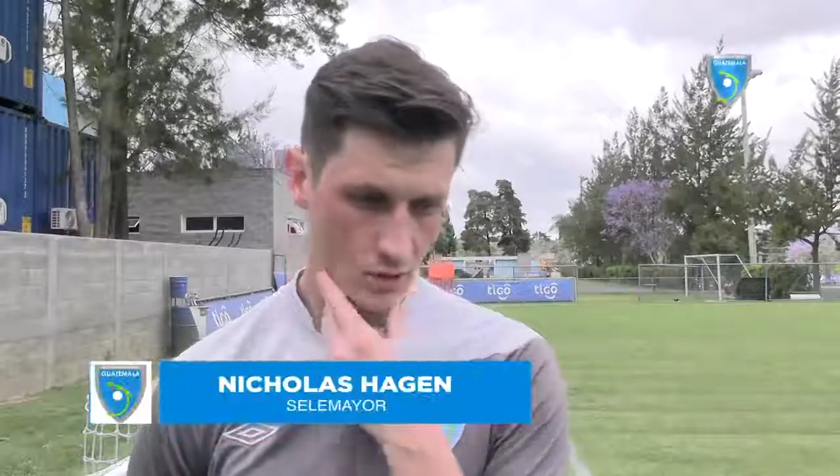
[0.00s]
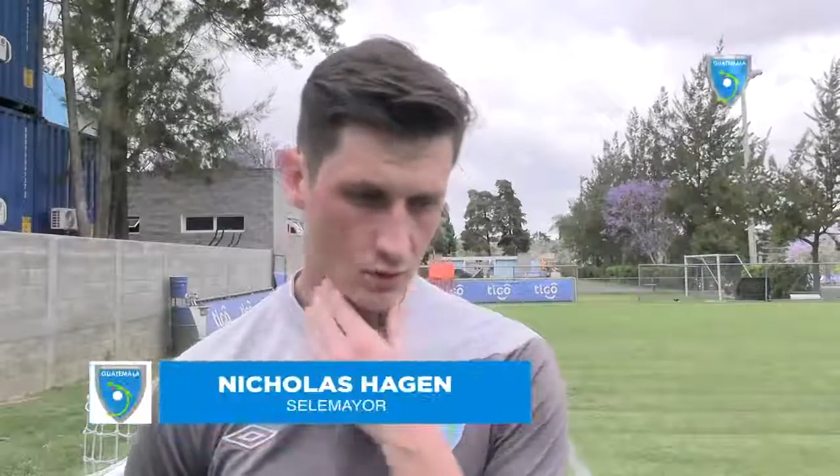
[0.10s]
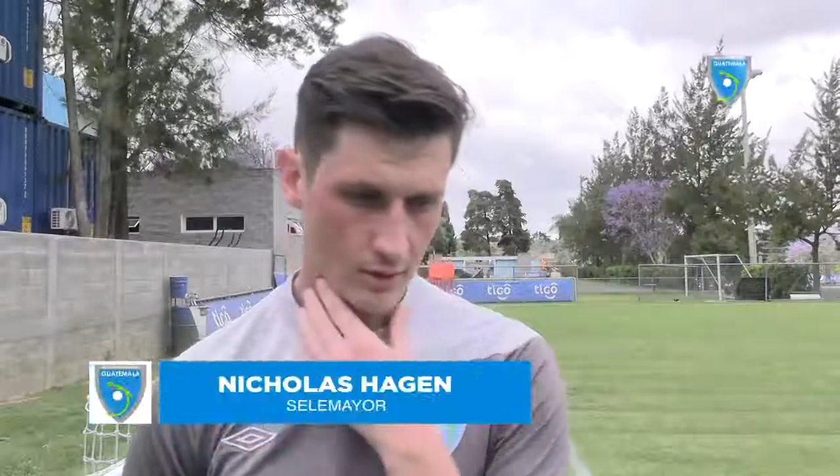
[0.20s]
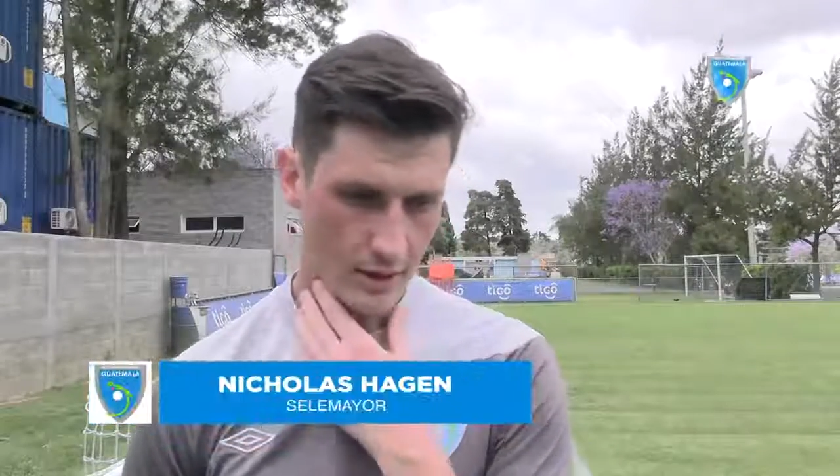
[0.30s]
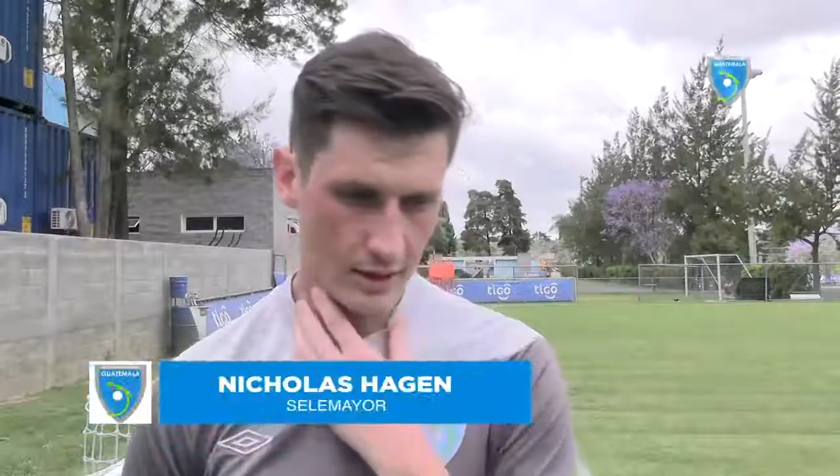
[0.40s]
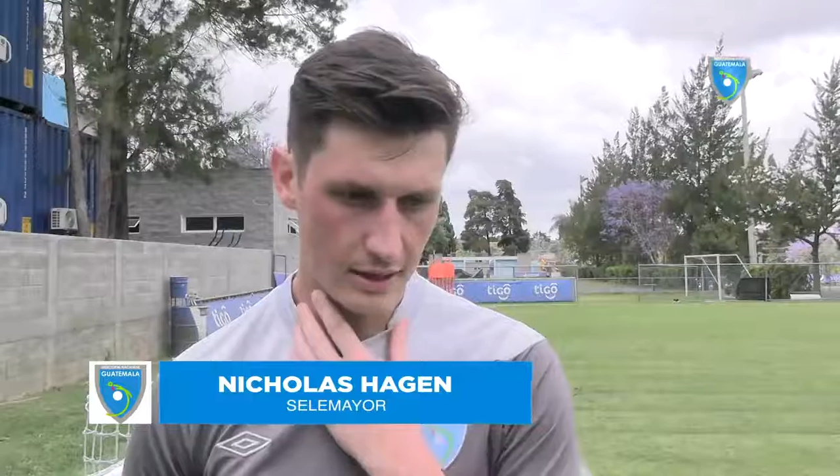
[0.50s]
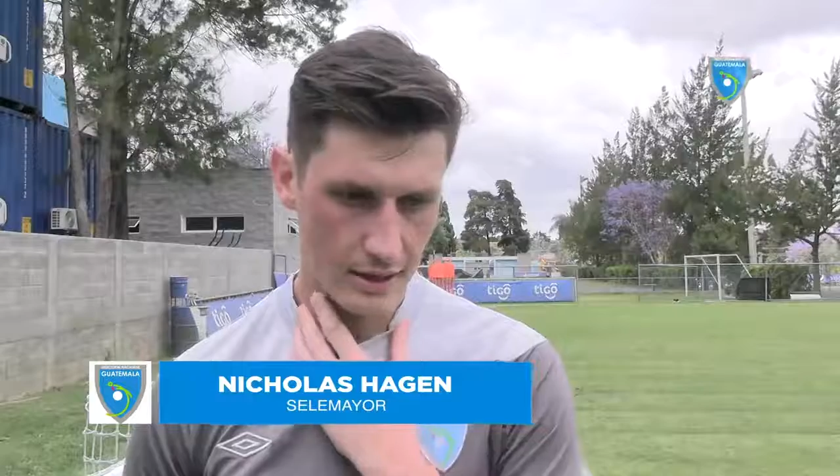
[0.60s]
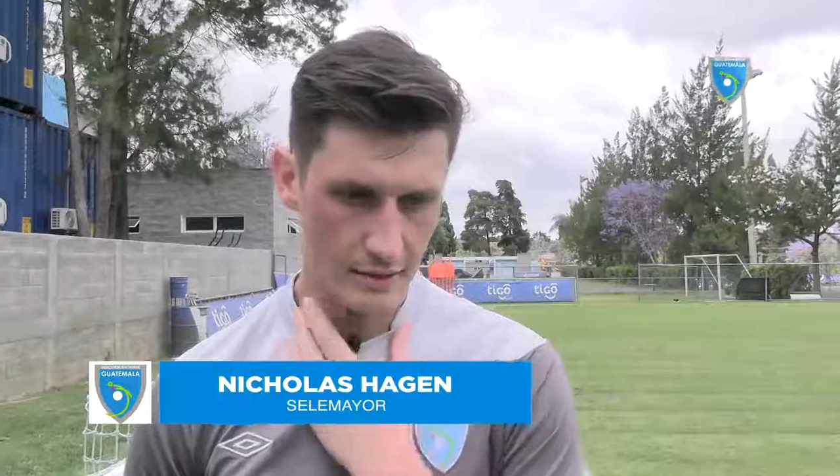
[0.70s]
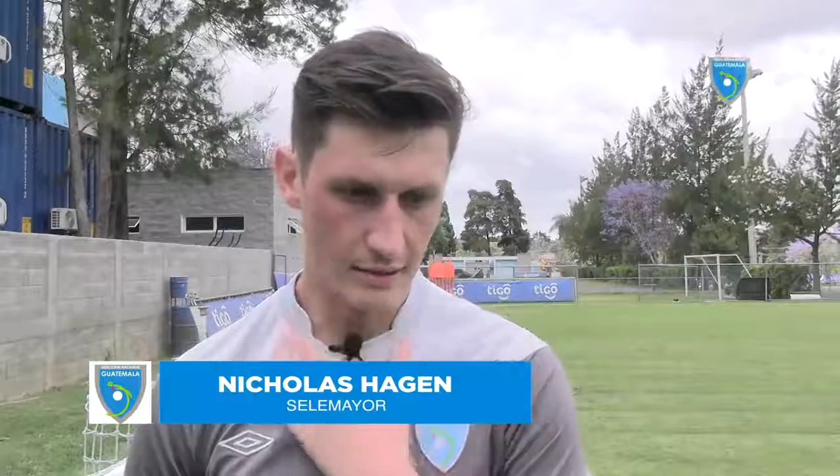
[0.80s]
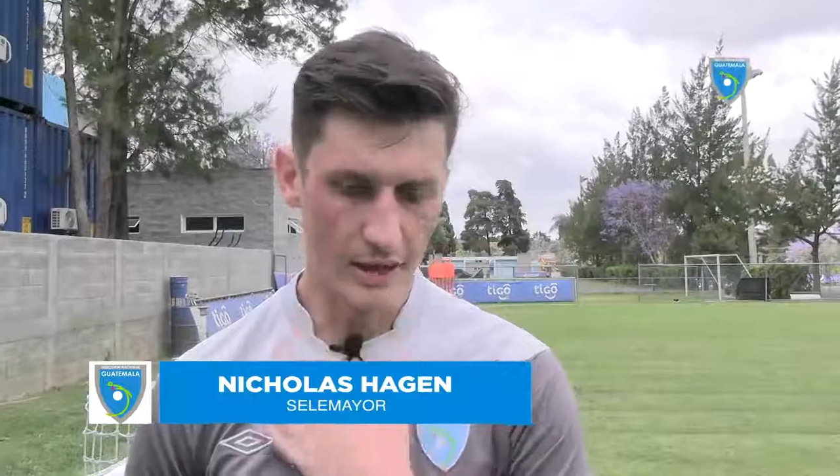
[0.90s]
Cuba hay
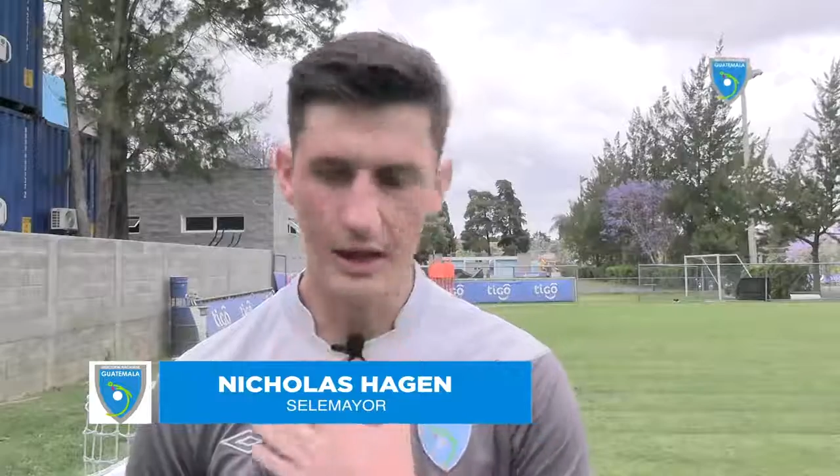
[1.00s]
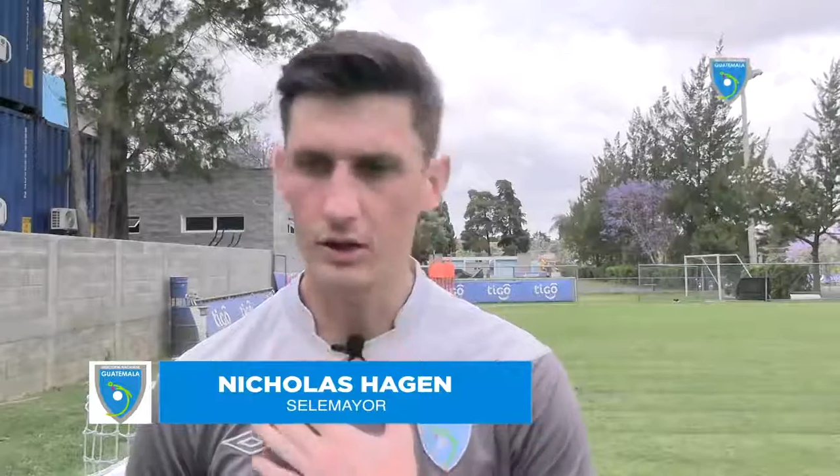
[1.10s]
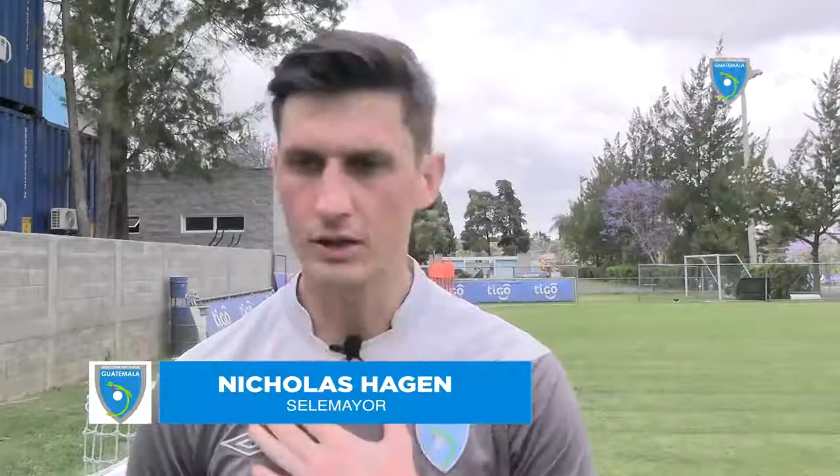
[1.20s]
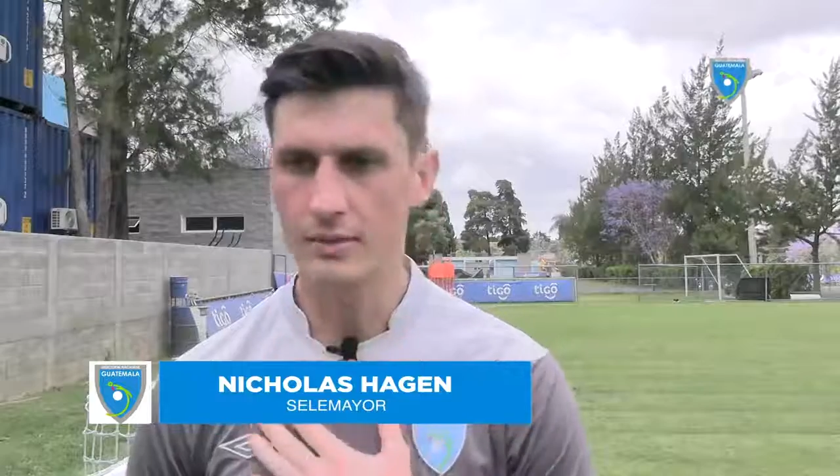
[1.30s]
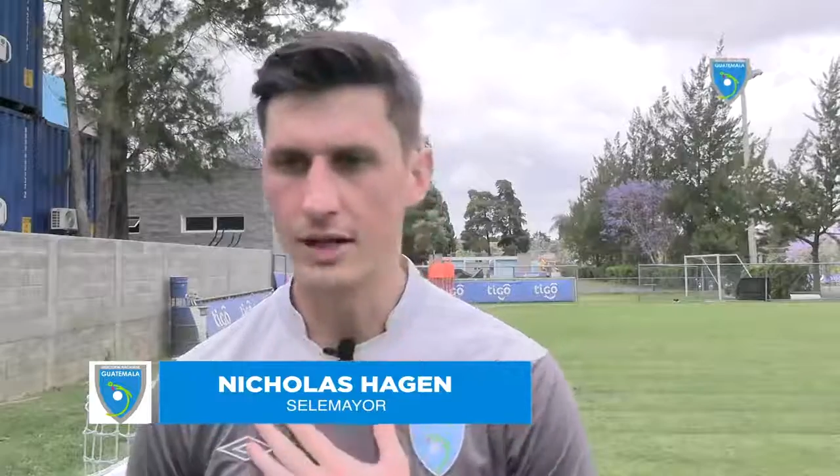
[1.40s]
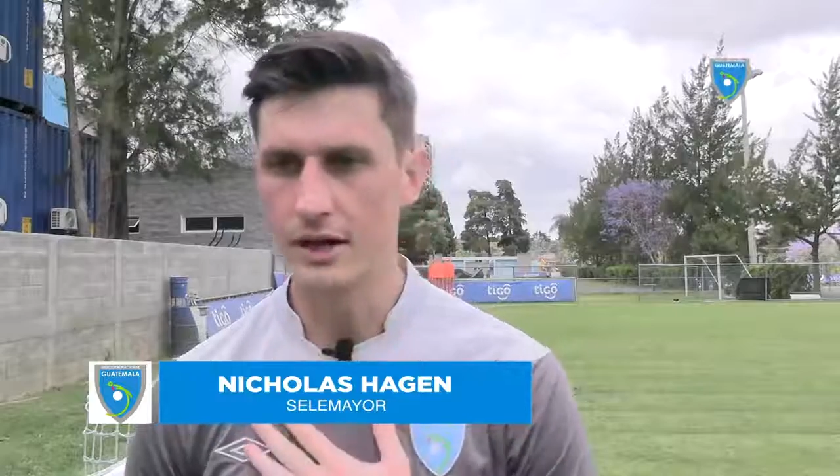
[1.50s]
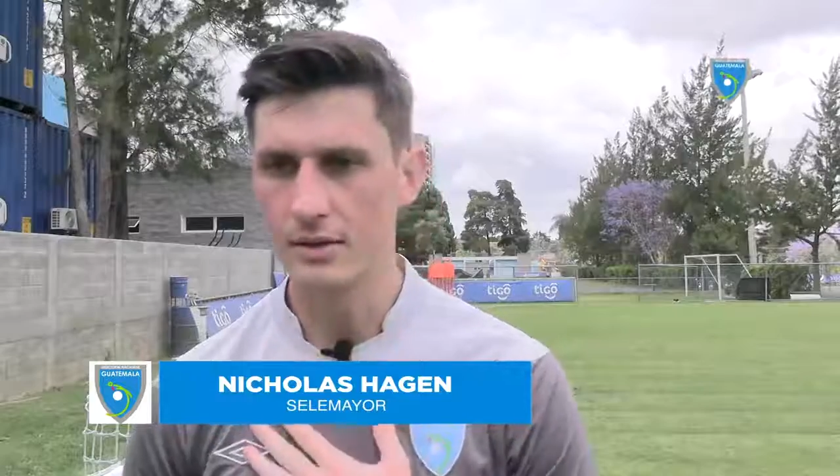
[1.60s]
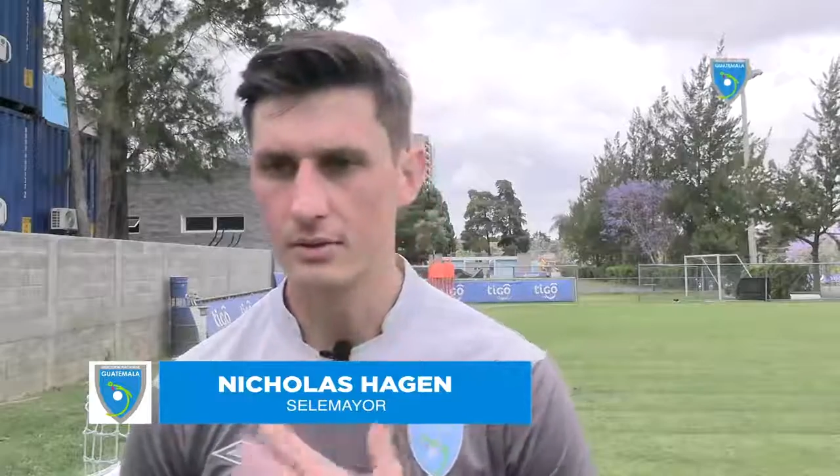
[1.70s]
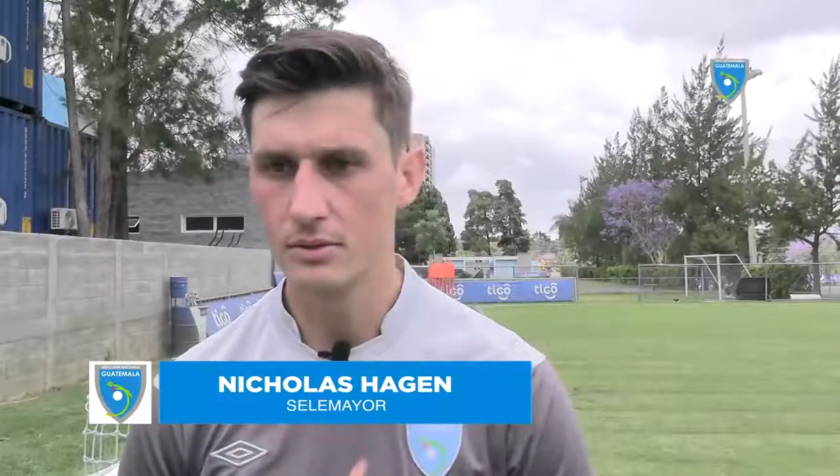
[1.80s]
que verla de otra manera.